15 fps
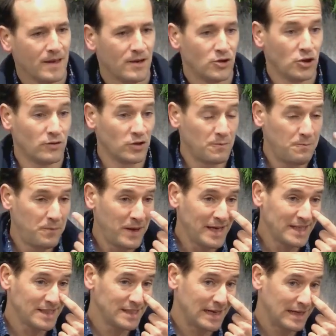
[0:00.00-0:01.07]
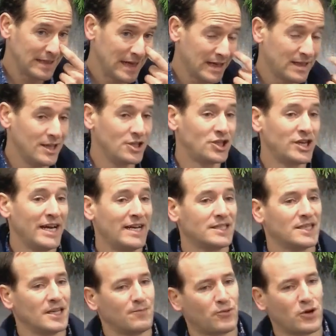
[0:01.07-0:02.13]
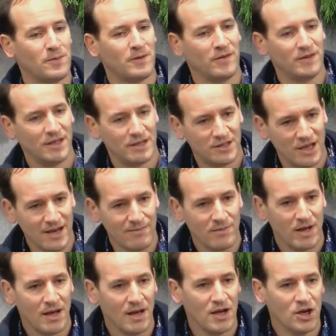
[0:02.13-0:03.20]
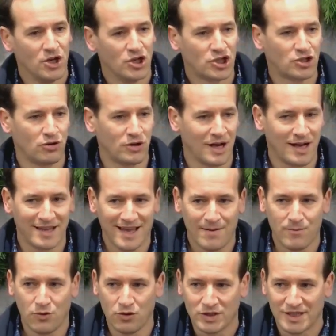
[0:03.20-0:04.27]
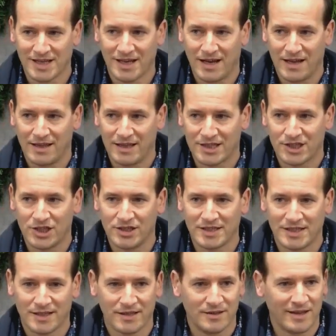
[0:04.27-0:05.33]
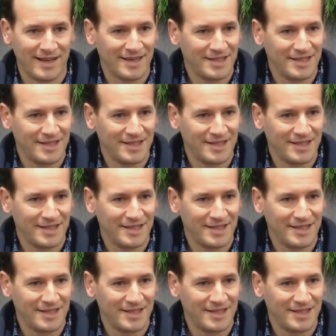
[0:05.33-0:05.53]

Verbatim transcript: Но вот песня, она отличается от проповеди тем, что когда музыка ложится на